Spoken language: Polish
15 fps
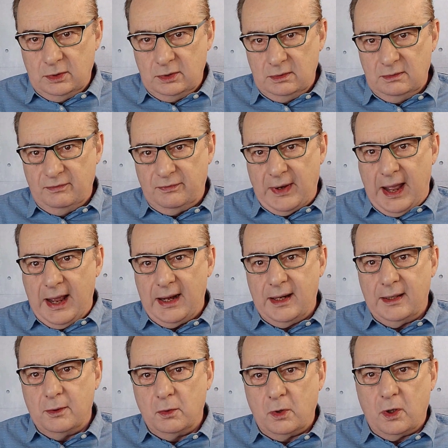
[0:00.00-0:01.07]

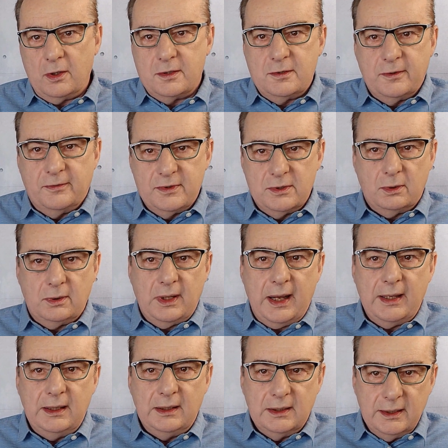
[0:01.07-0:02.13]
falę uchodźców z
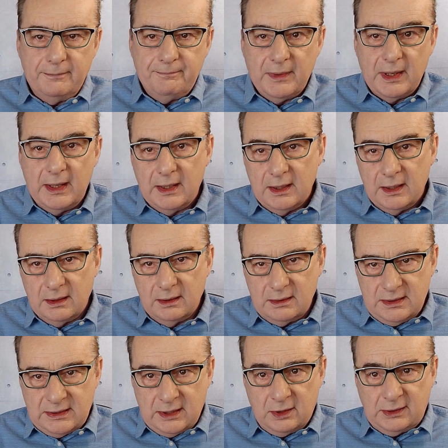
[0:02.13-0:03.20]
Ukrainy.
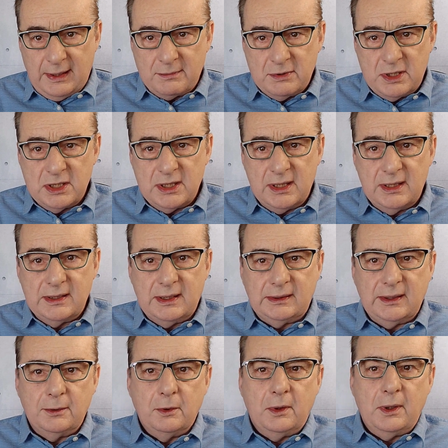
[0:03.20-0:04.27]
Co tam się dzieje na
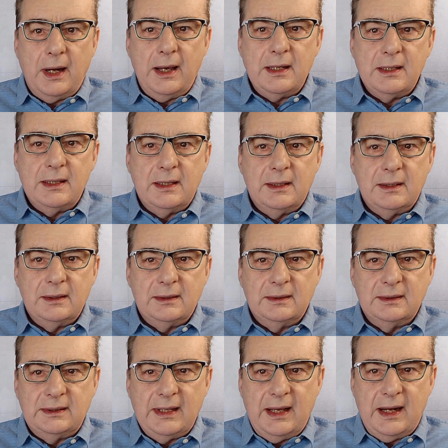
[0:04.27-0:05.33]
tej Ukrainie
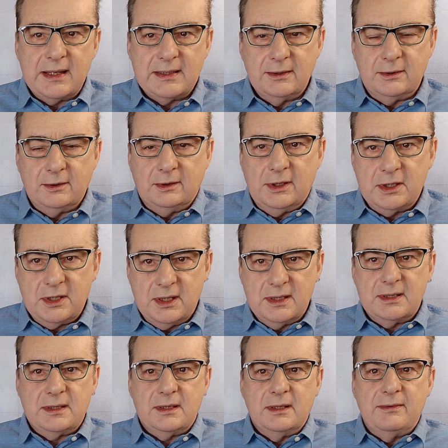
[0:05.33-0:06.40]
y, teraz, no to też
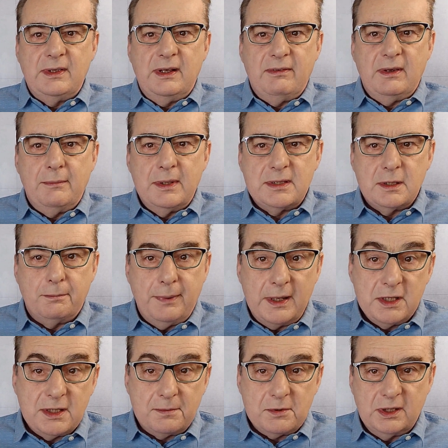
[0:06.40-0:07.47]
jest, nie wiemy co
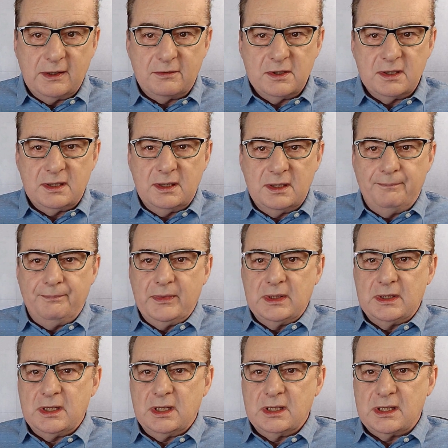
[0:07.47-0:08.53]
będzie przede wszystkim
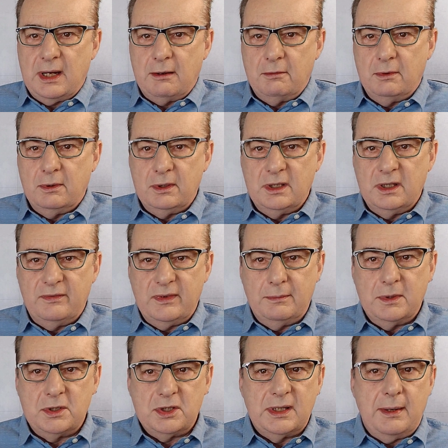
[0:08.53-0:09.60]
się działo i nie
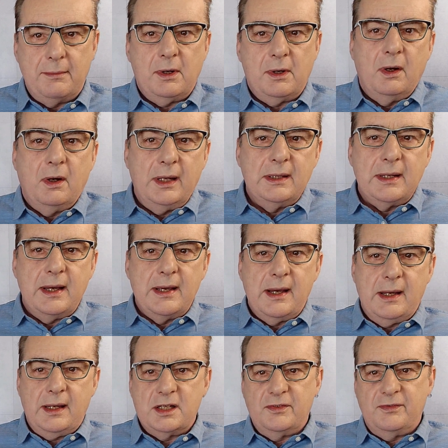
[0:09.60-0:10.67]
wiemy, czy nam kolejna
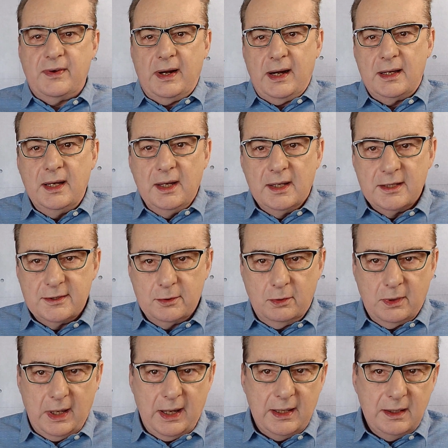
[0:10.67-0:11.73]
jakaś fala z
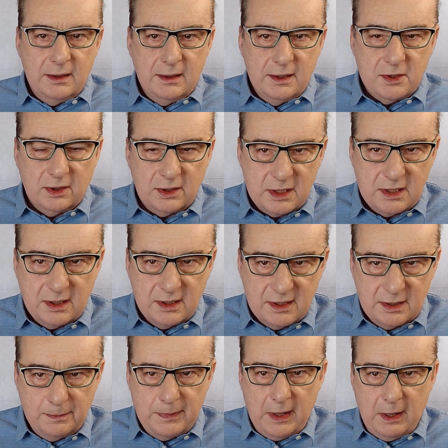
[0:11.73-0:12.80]
Ukrainy, czy też
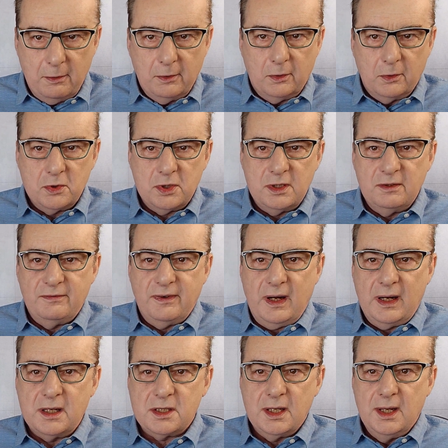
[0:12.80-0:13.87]
z Białorusi
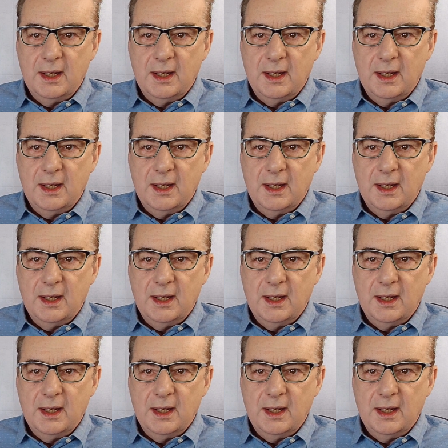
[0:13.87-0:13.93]
wręcz